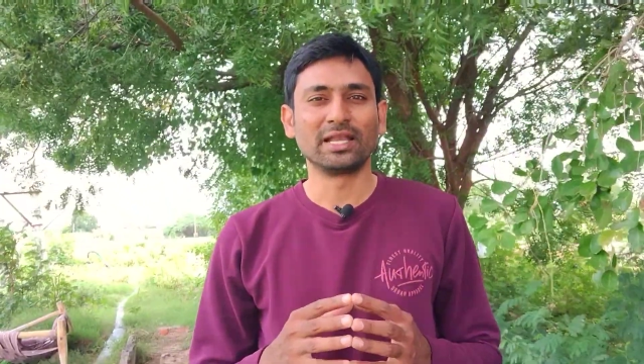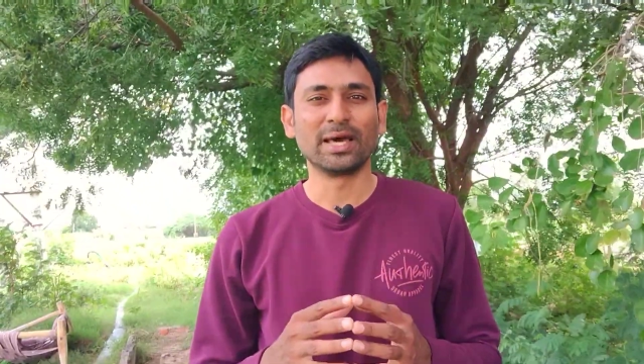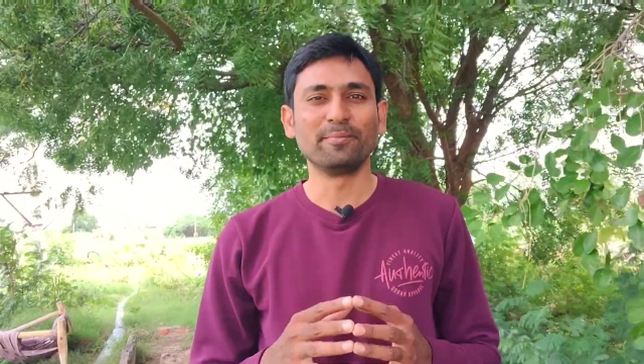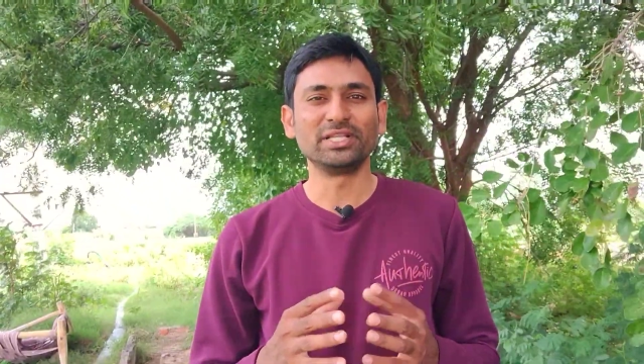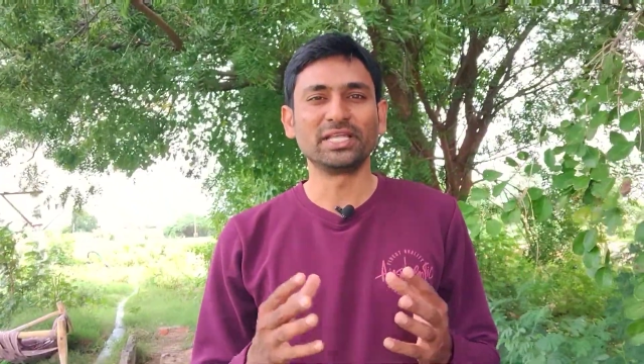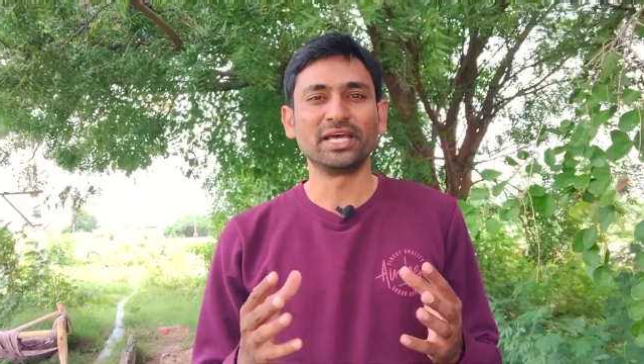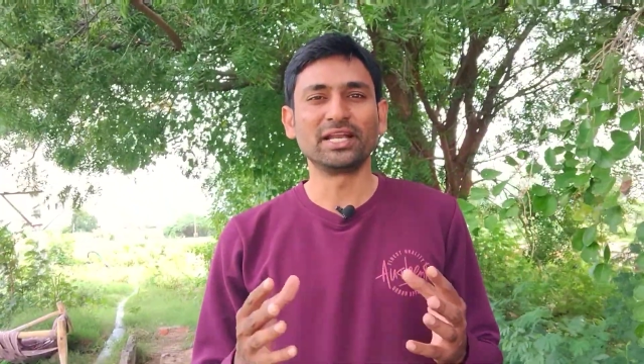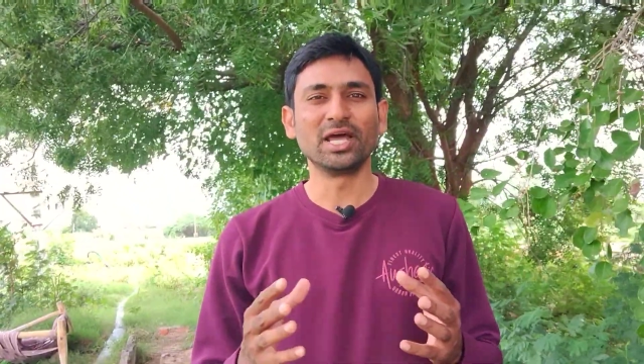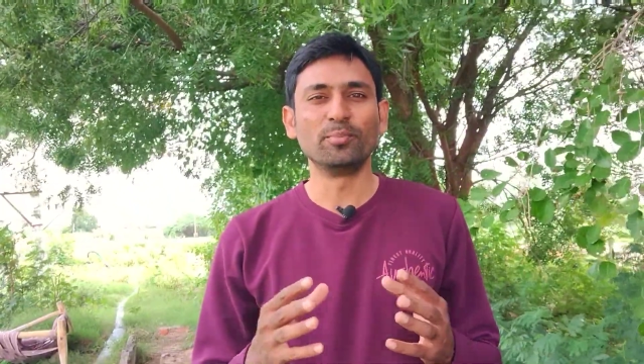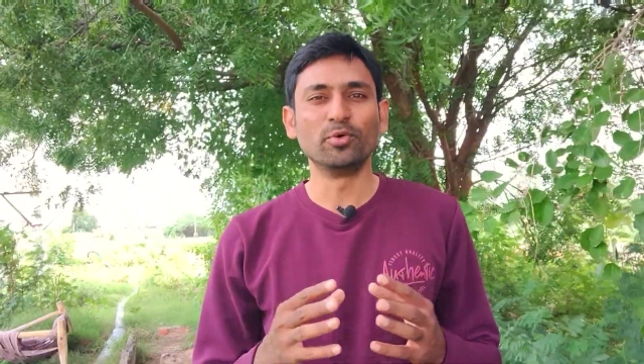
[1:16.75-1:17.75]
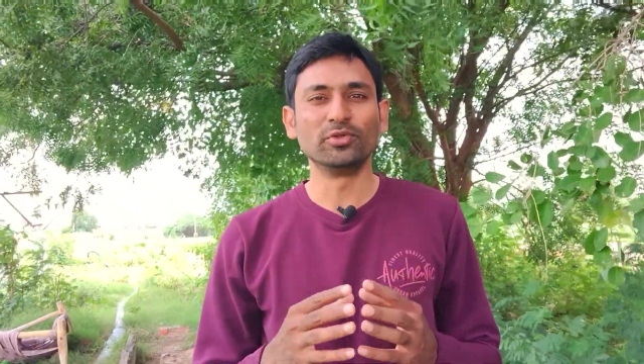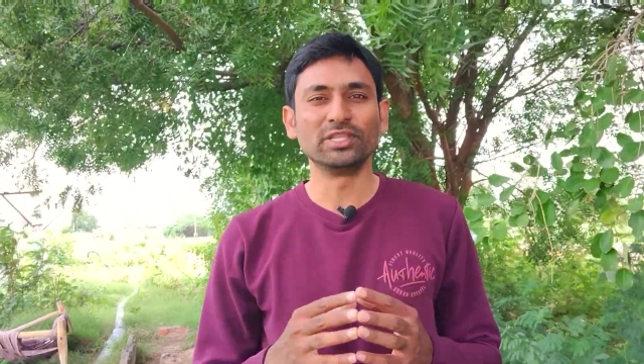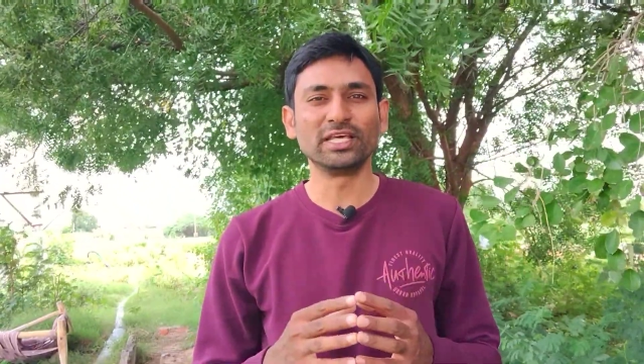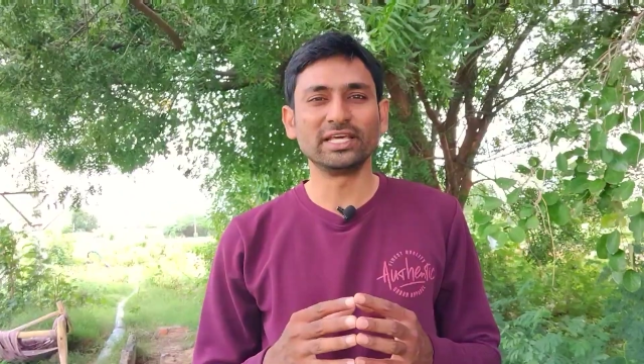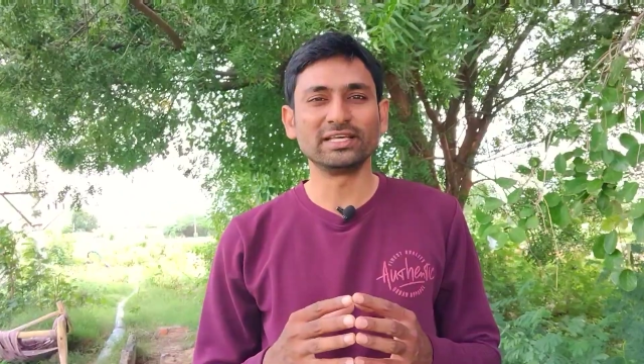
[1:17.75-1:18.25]
నమ్మితే రేపు
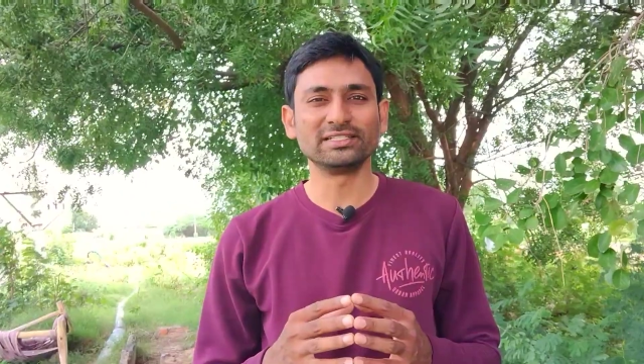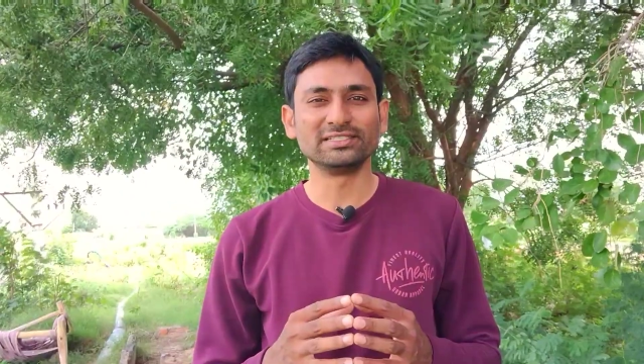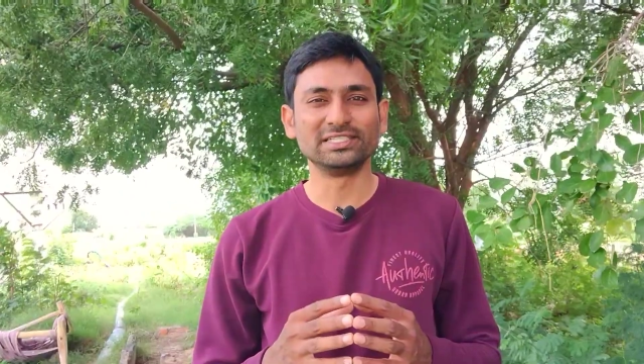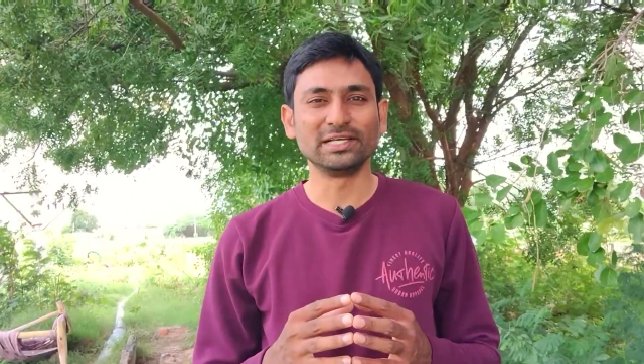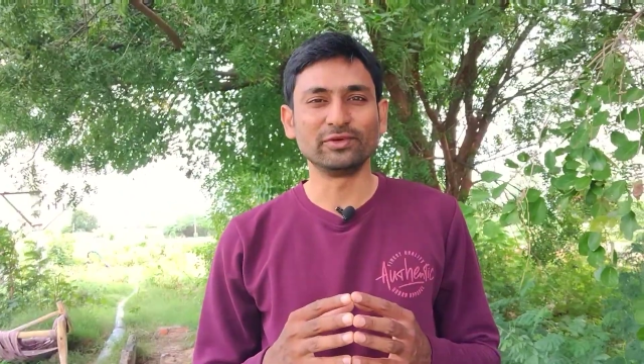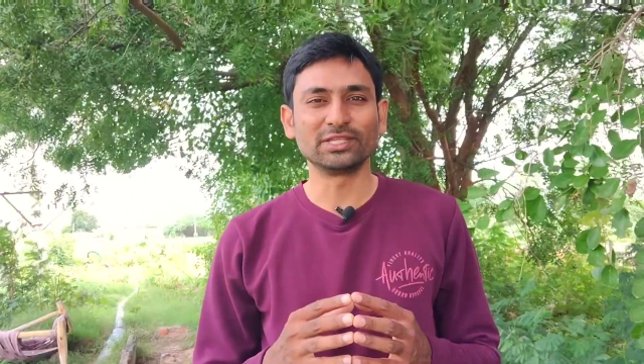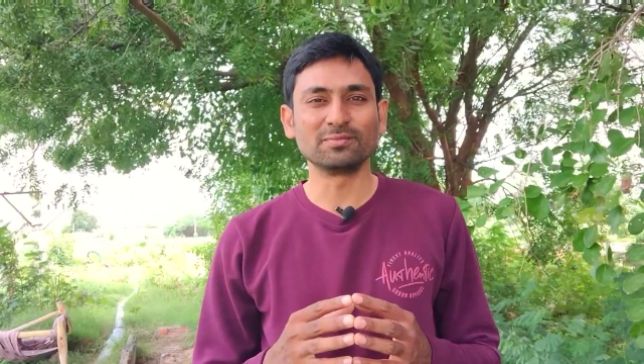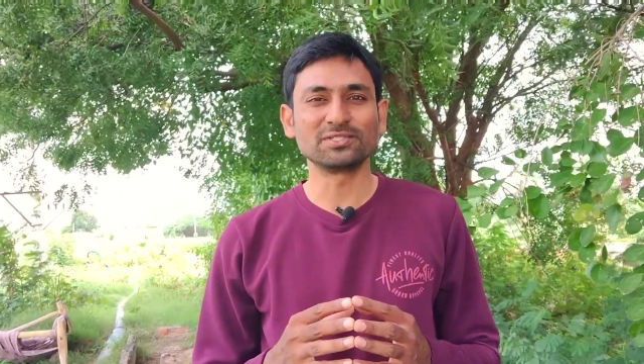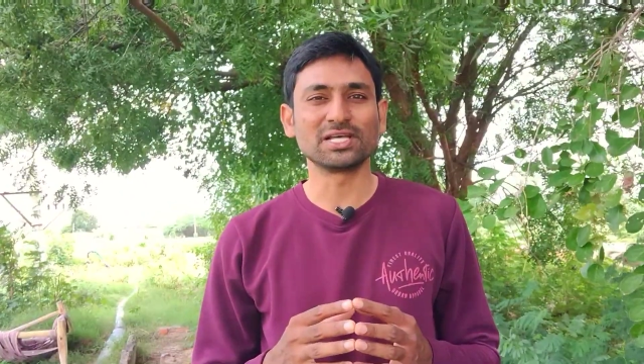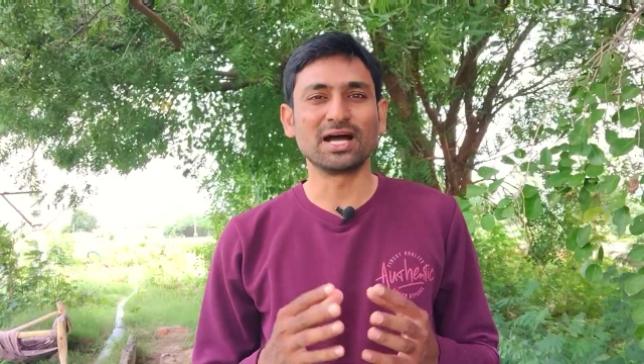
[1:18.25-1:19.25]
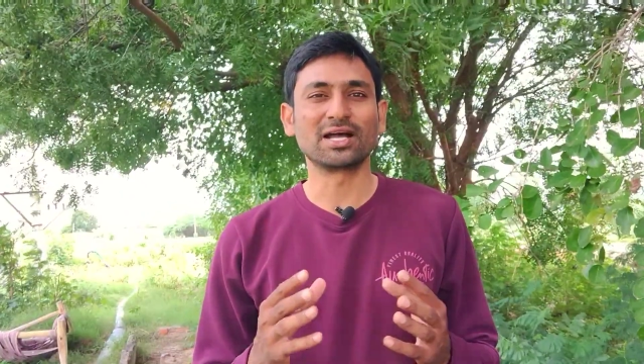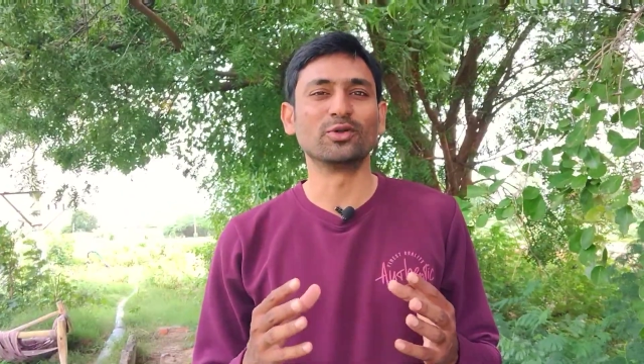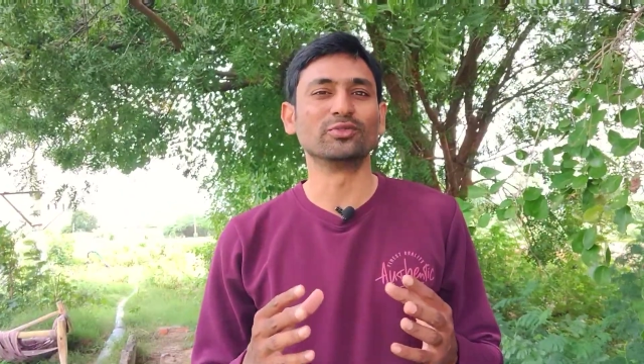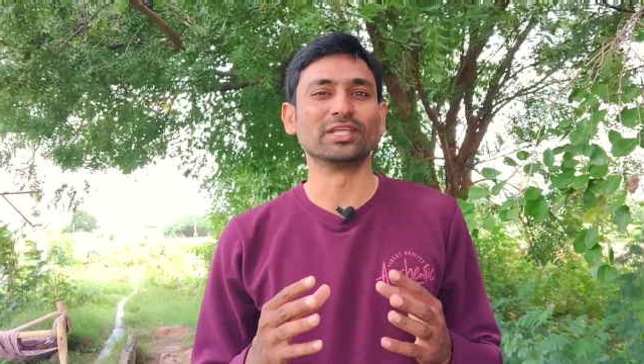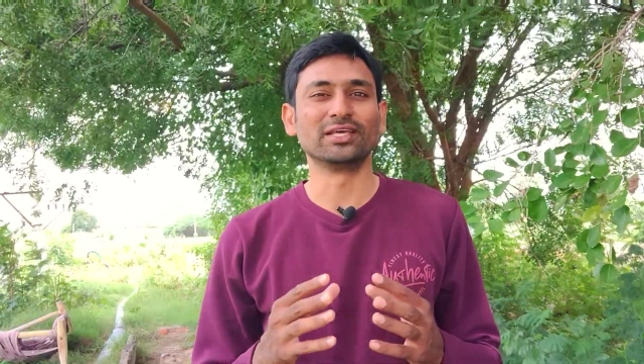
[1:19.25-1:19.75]
ఉంది జీవితం
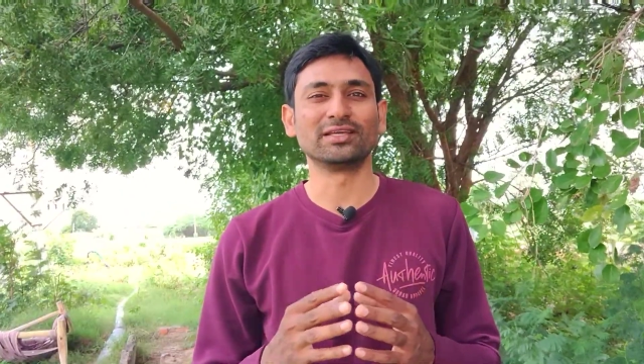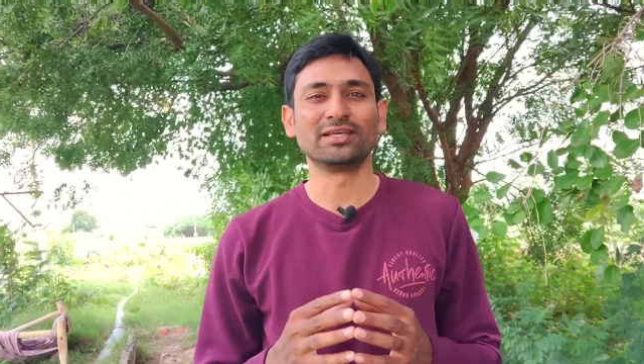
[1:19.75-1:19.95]
సాగనుంది